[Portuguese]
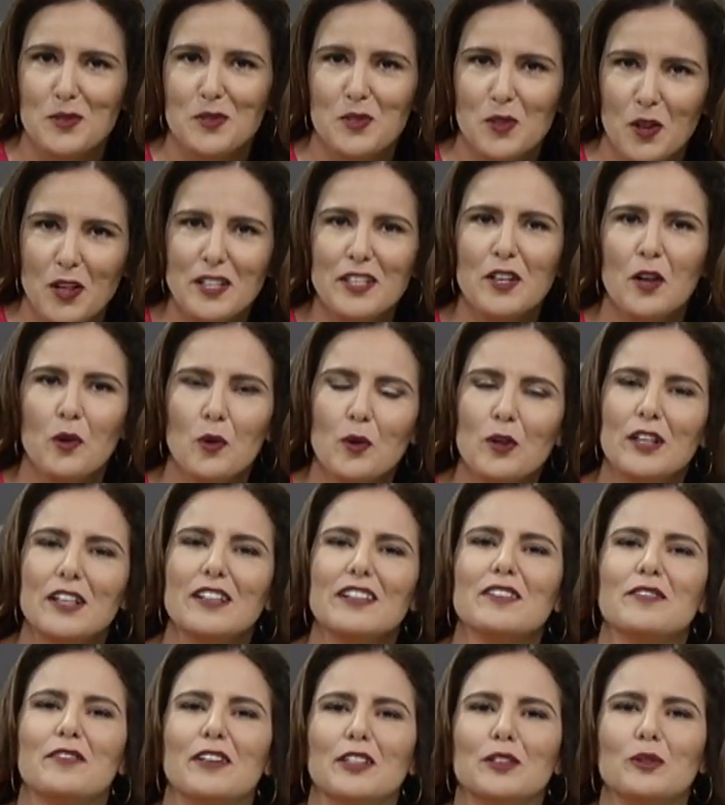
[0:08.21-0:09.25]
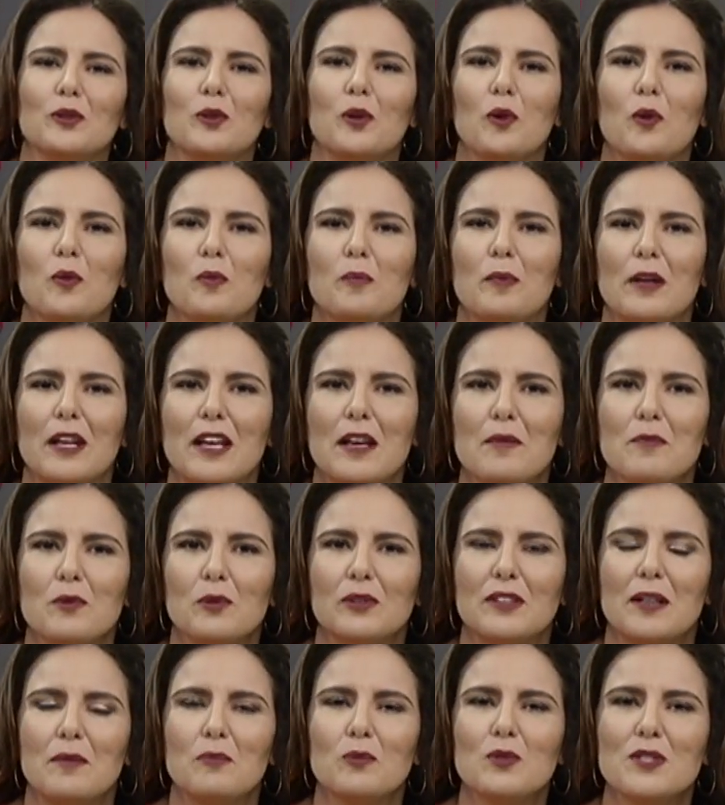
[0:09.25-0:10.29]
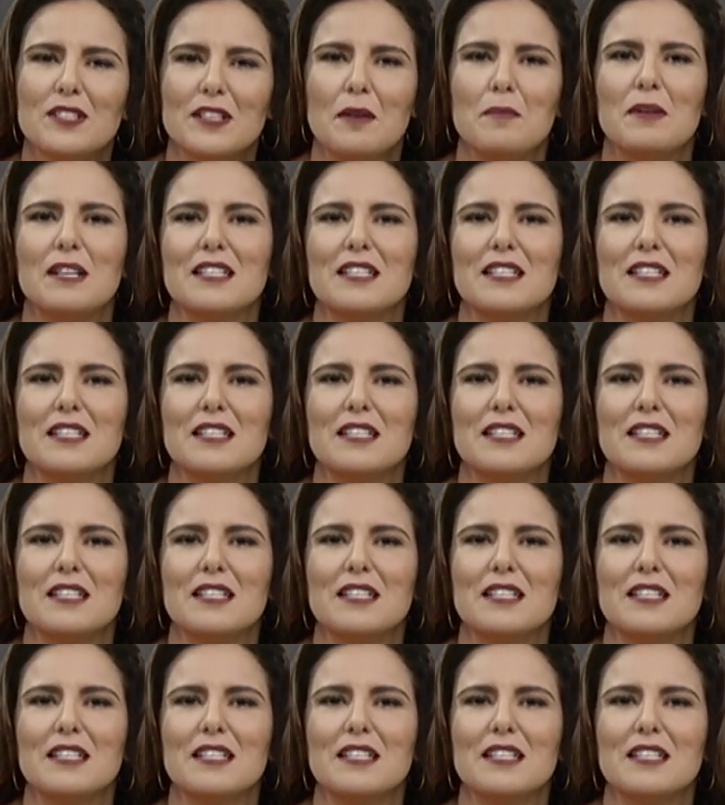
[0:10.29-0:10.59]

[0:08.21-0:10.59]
Johnny Hooker faturou o prêmio da música